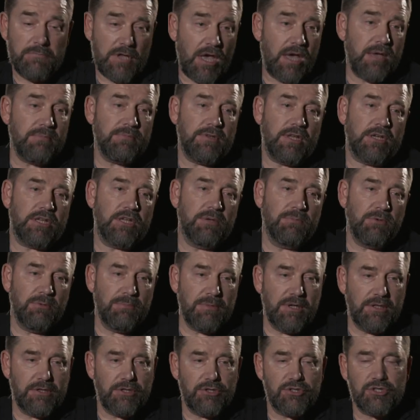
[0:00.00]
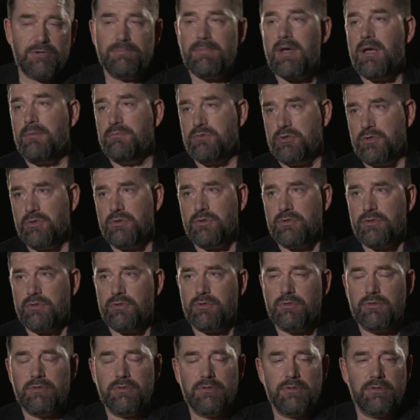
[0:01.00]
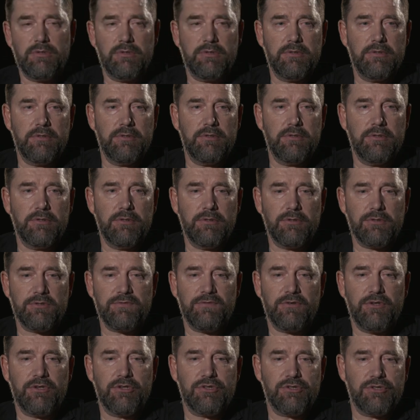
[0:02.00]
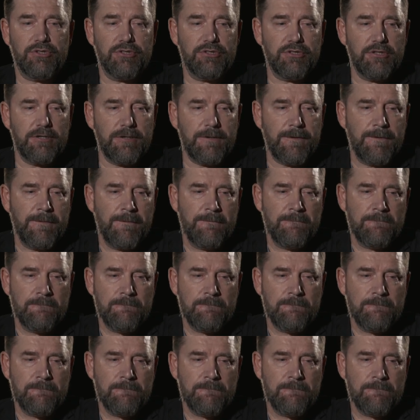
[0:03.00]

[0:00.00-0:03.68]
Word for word: Miałem takie momenty, że bałem się o, yy, o swoje życie.